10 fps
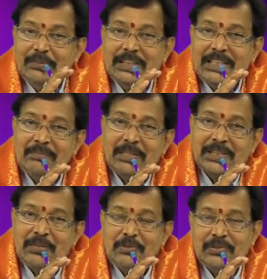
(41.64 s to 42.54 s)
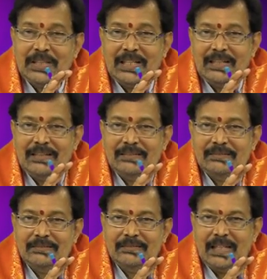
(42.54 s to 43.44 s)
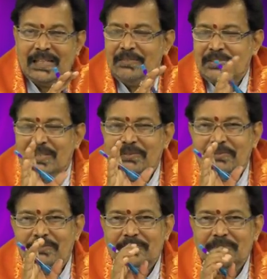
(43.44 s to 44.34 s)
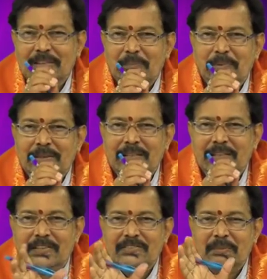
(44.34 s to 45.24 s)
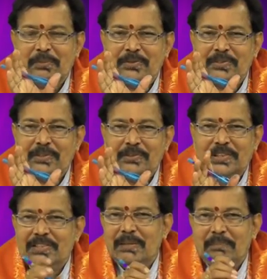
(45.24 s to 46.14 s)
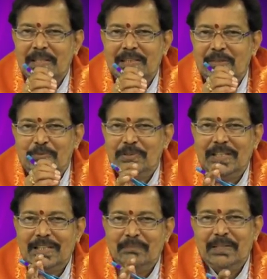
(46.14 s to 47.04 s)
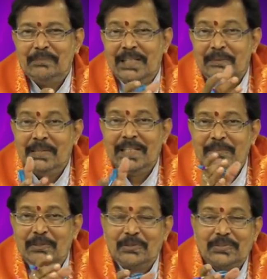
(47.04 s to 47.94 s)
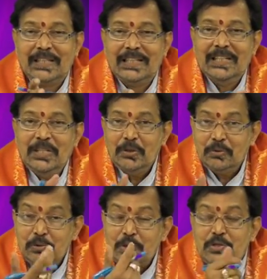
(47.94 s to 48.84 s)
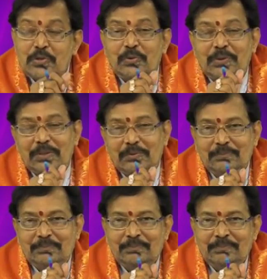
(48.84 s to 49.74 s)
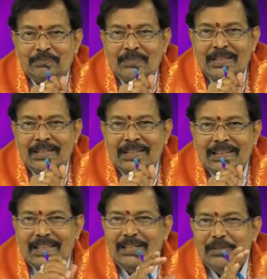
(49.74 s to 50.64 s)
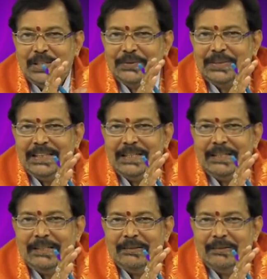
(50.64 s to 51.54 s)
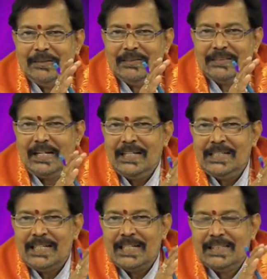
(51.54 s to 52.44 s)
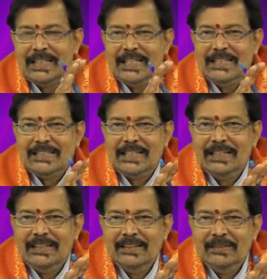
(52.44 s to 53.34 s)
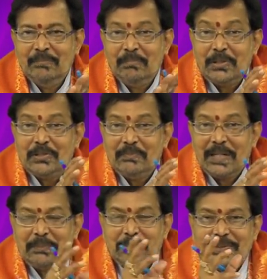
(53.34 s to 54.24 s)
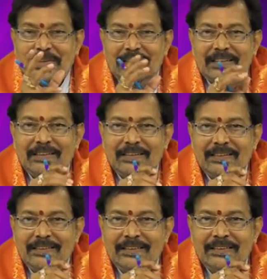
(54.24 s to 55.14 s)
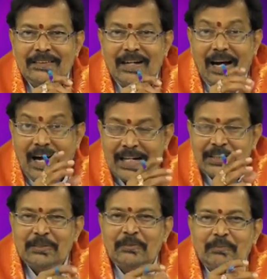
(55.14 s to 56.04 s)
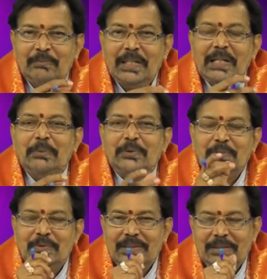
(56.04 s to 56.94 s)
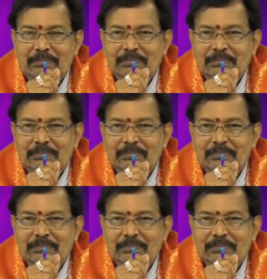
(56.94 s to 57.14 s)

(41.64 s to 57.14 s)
తేదీ మాత్రం కొంత అనవసరం డబ్బంతా ఖర్చు అయిపోతున్నాం చేసే అంతా వృధాని మిమ్మల్ని మీరే ఒక్కోసారి దూషించుకుంటారు కానీ ఒకటవ తేదీ సాయంకాలం దగ్గర నుంచి పరిస్థితులు మారిపోతుంటాయి ఆనందం పెరిగిపోతుంటుంది